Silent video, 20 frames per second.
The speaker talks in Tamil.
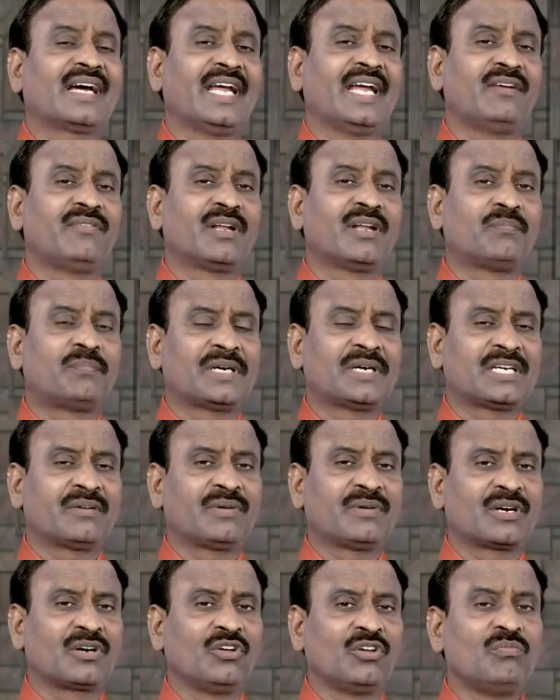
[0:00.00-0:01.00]

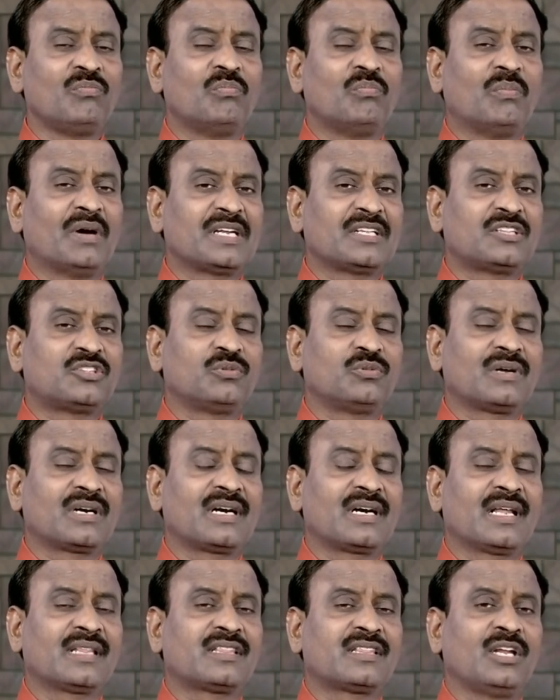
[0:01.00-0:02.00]
கைவிடப்பட்டவர்களும்
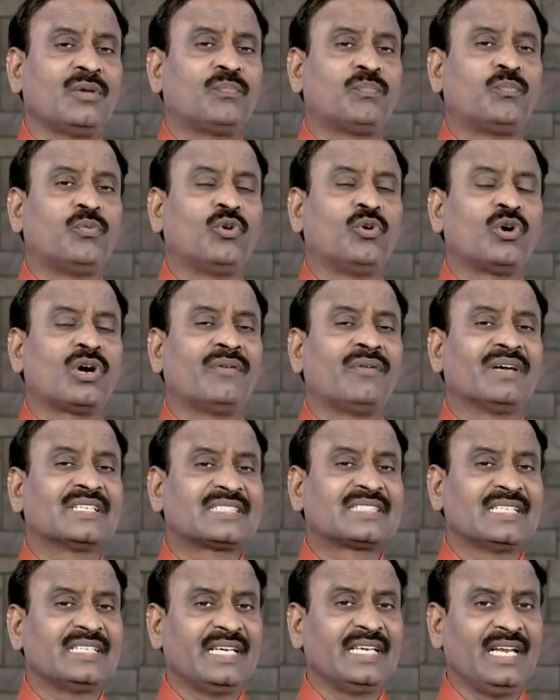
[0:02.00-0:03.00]
மருத்துவர்களிடத்தில் போக
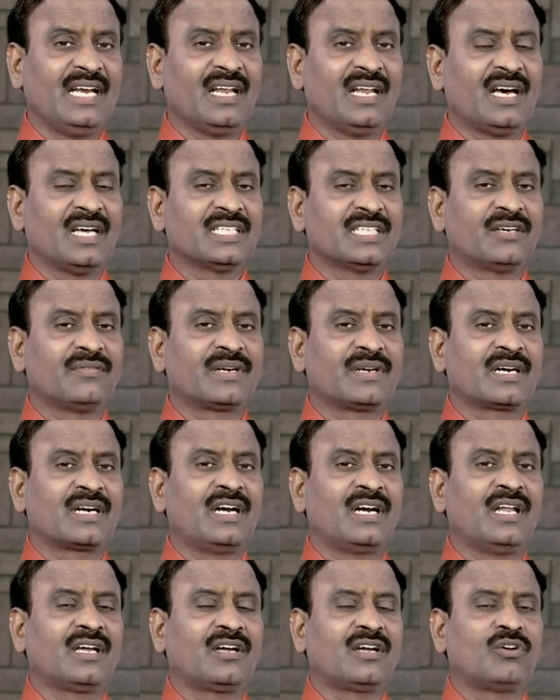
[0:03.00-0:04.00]
வசதி
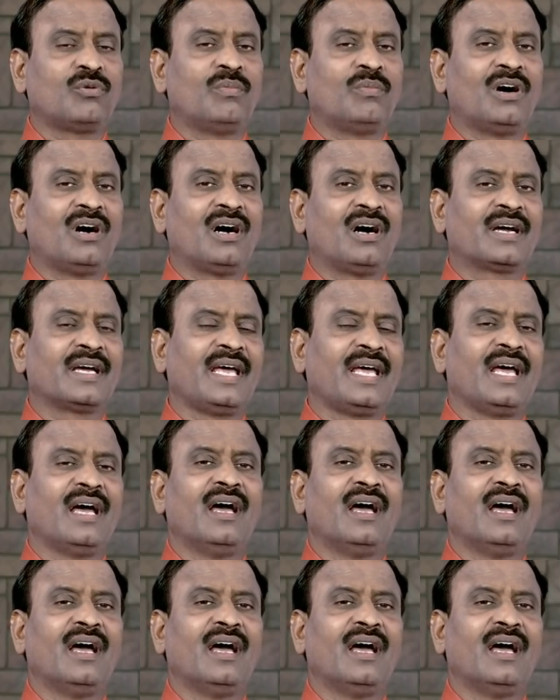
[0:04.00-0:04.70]
இல்லாதவர்களுக்குமாக